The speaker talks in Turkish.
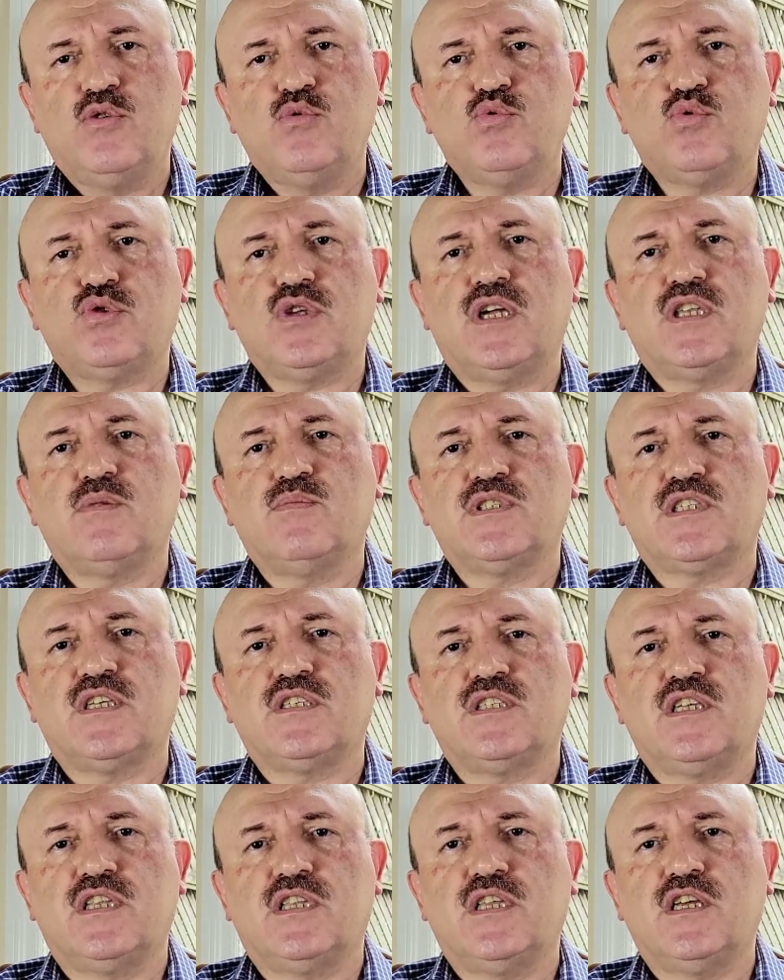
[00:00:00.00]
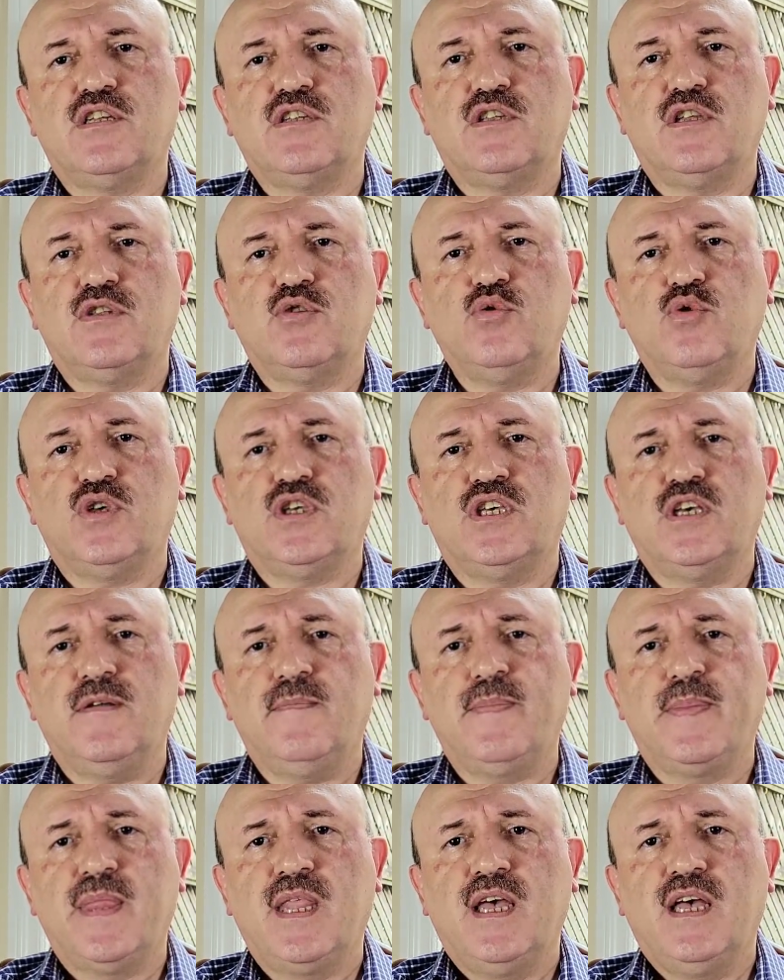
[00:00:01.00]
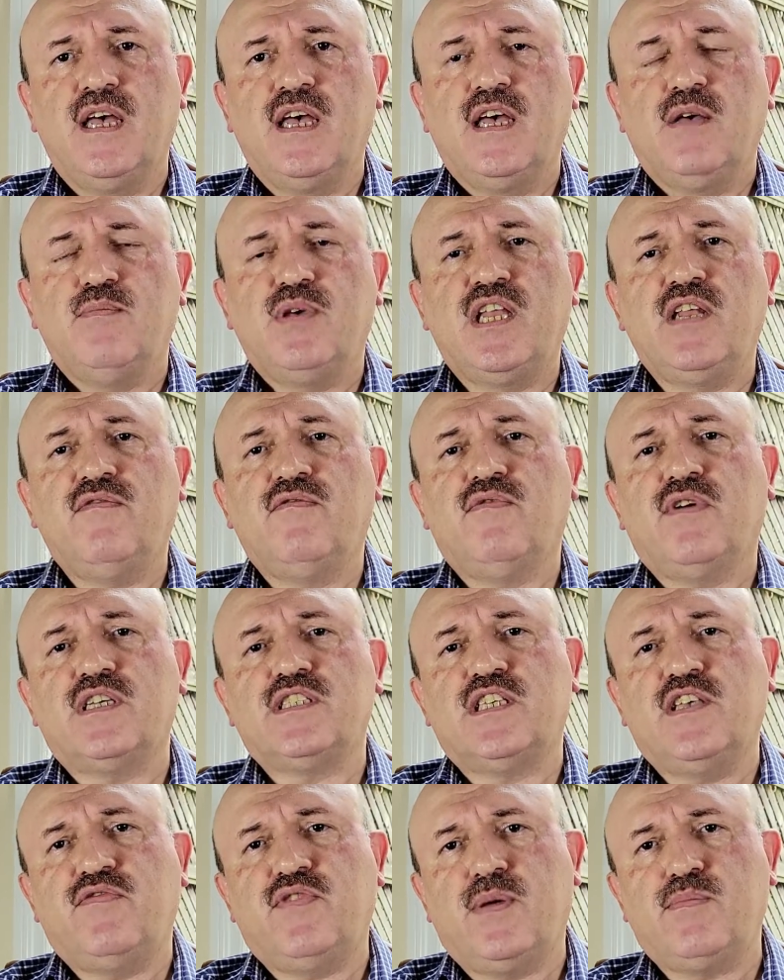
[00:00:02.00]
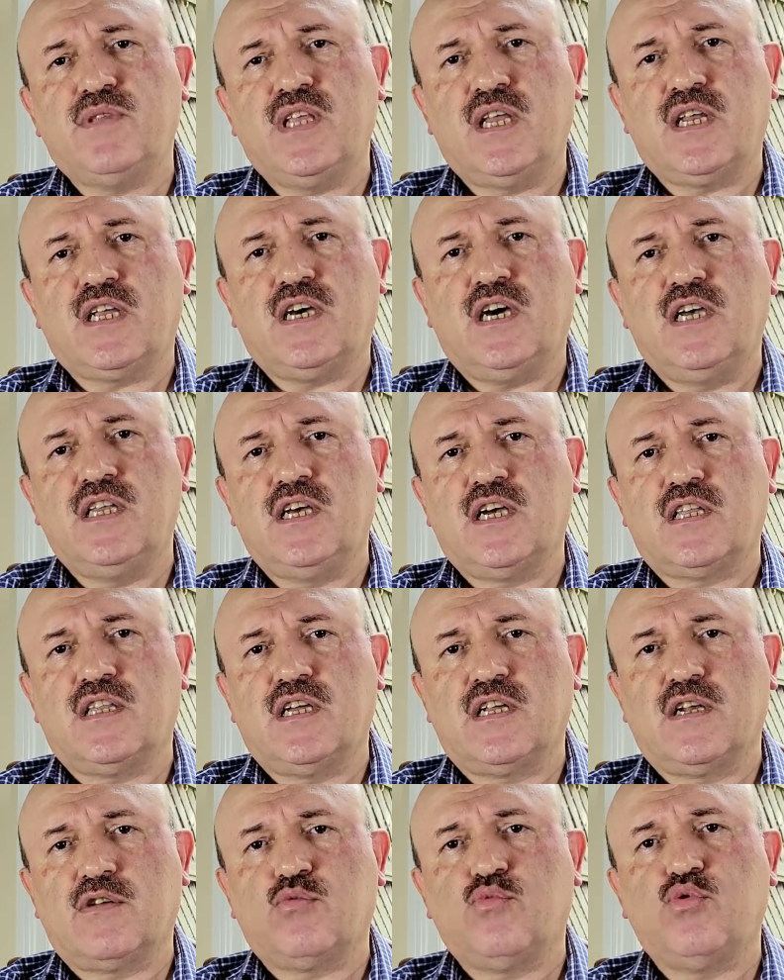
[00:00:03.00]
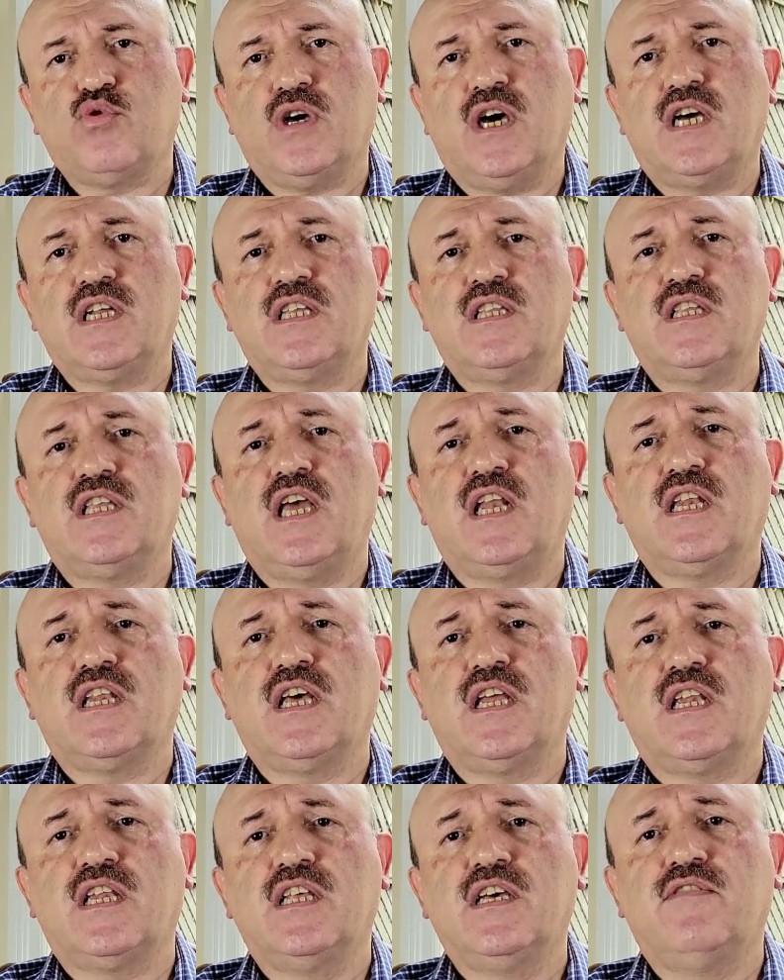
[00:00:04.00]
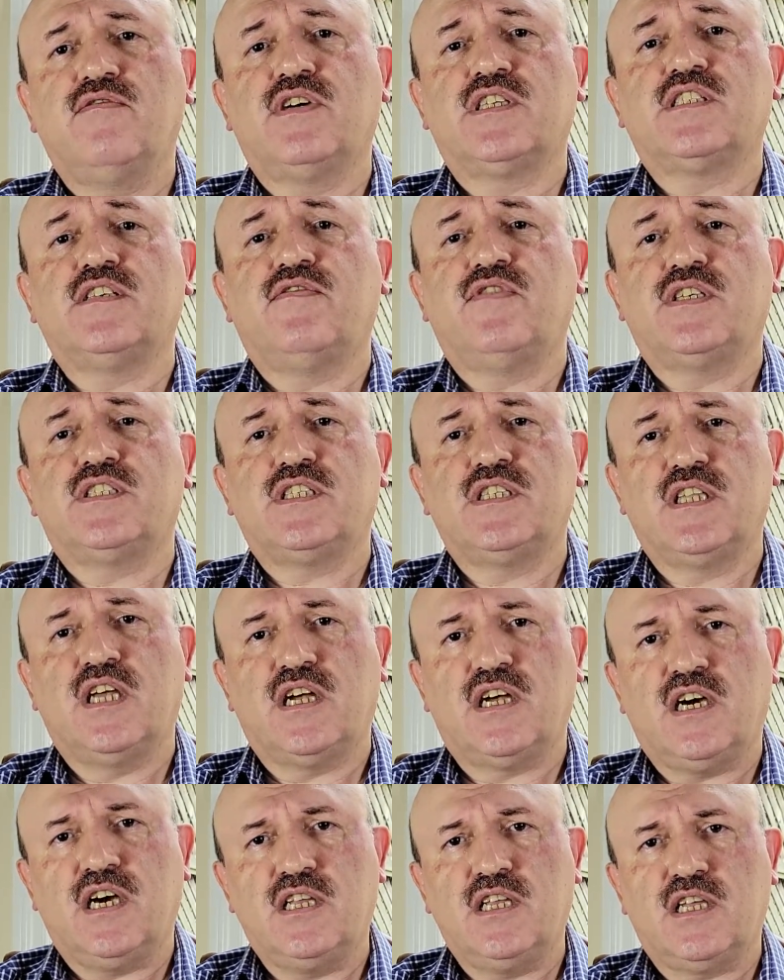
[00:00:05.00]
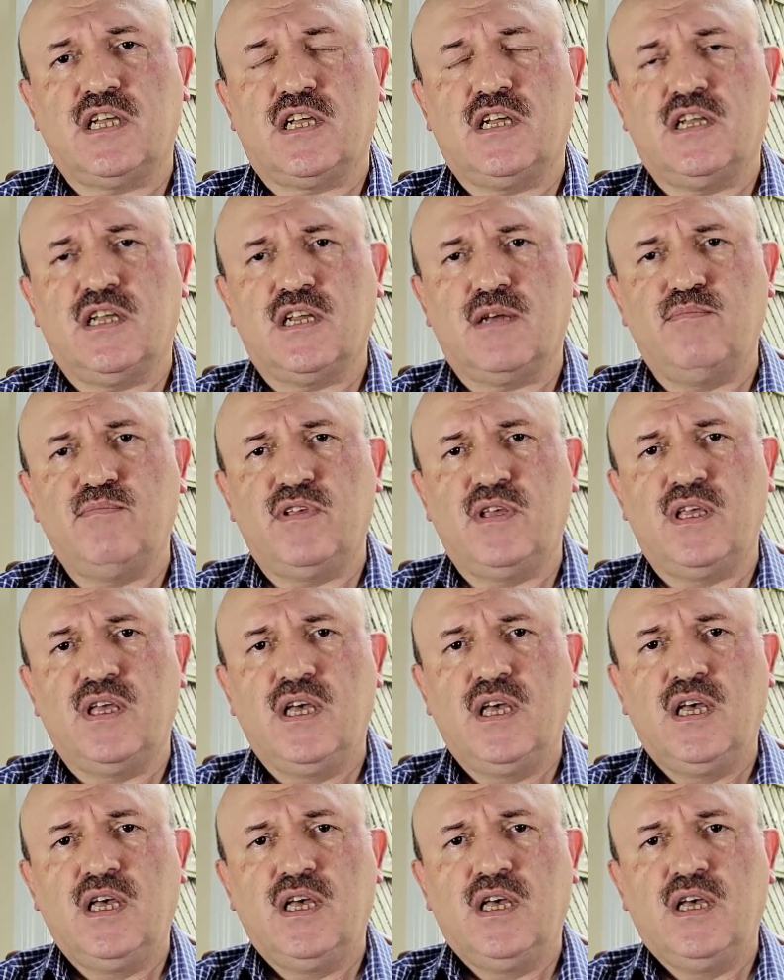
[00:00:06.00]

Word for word: Üstadımız Hazretleri de diyor ki, benim vazifemden kaynaklanan, Kur'an'ın dellallığı vazifesinden kaynaklanan bir